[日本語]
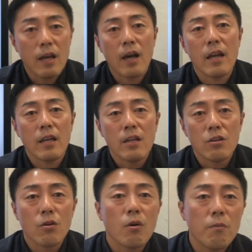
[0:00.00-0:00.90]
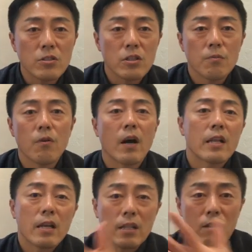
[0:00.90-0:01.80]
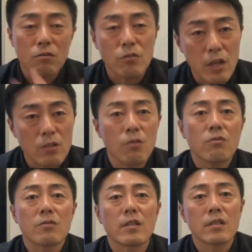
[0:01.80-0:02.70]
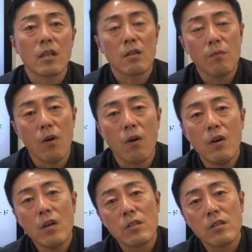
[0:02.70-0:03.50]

はい、横文字のもありがたく受け取るんですけども